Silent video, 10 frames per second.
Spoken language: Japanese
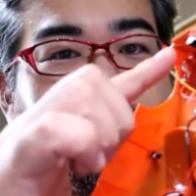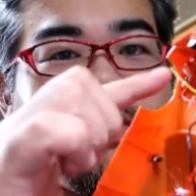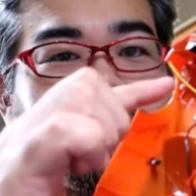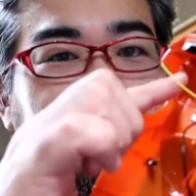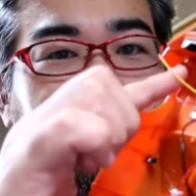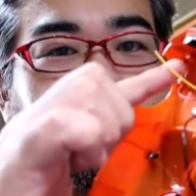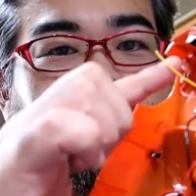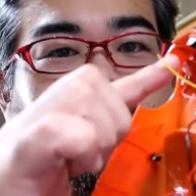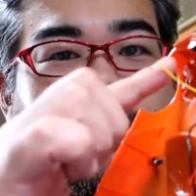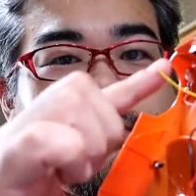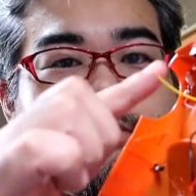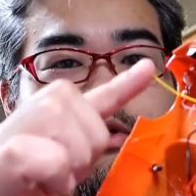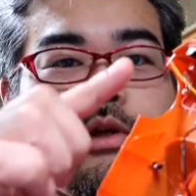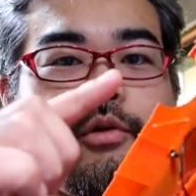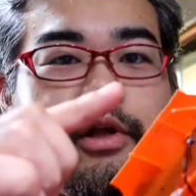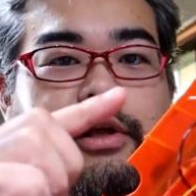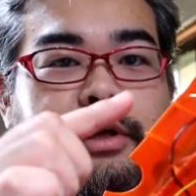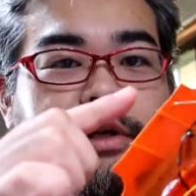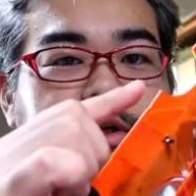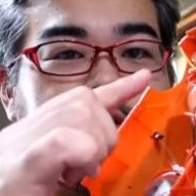外れてるの分かりますかね、これ。
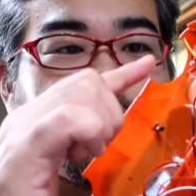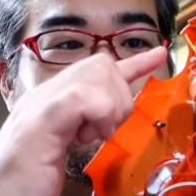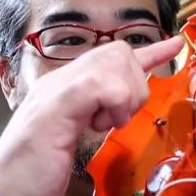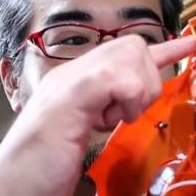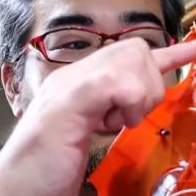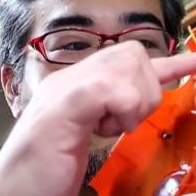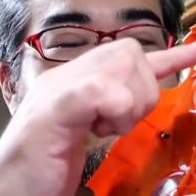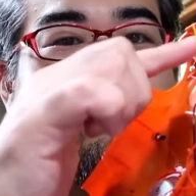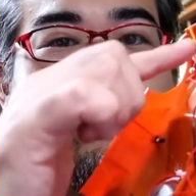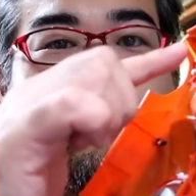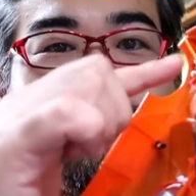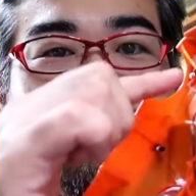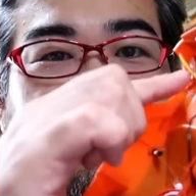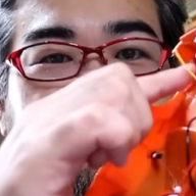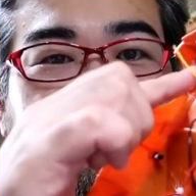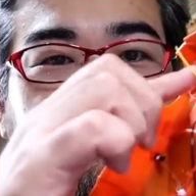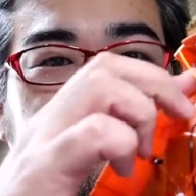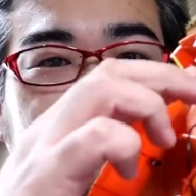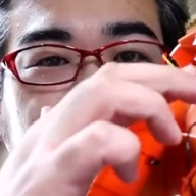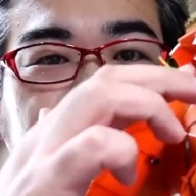えー、これヘッドライト
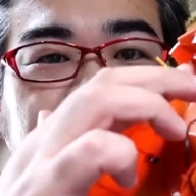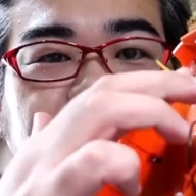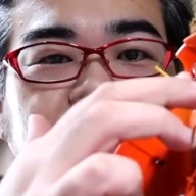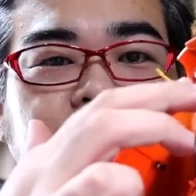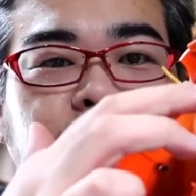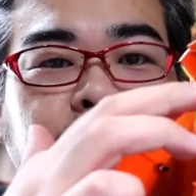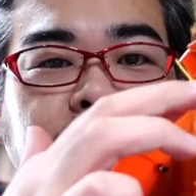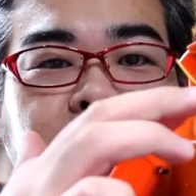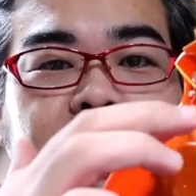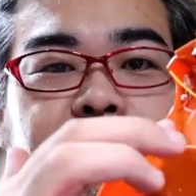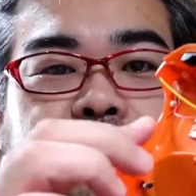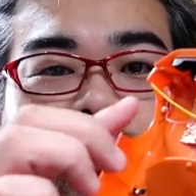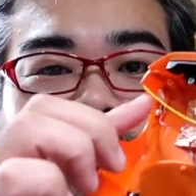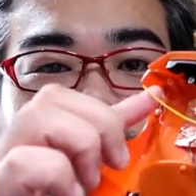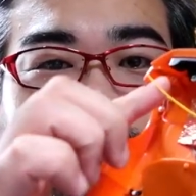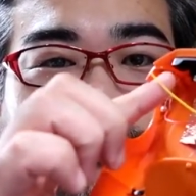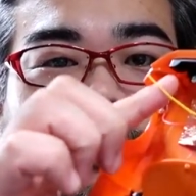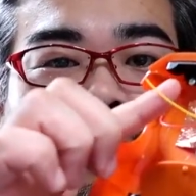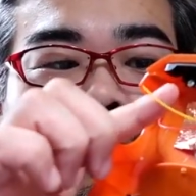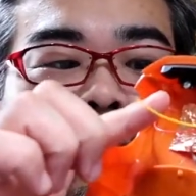の エルイーディー の配線なんです
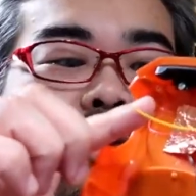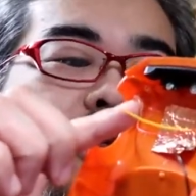けど、